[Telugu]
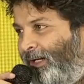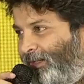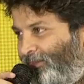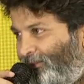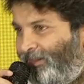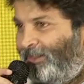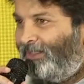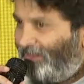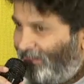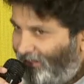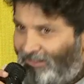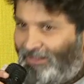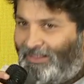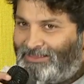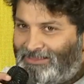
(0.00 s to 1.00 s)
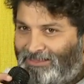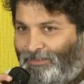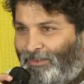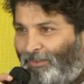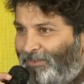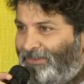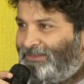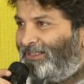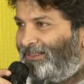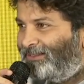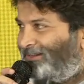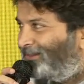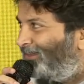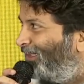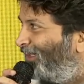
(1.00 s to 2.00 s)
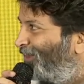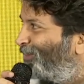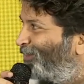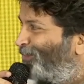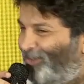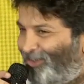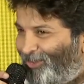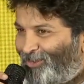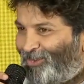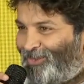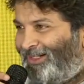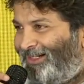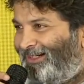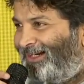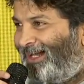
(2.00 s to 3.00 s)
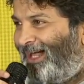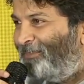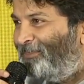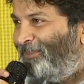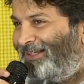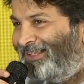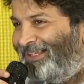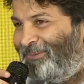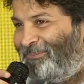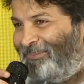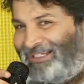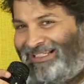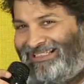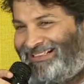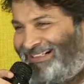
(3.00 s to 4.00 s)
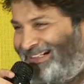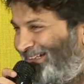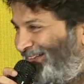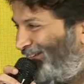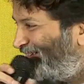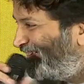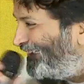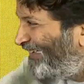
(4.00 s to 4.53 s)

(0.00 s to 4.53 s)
అరవింద్ గారి ఆడిసి పంపించాల్సింది నేను కూడా కోరుకుంటున్నాను నా అభ్యర్థాన్ని మన్నించండి అందరూ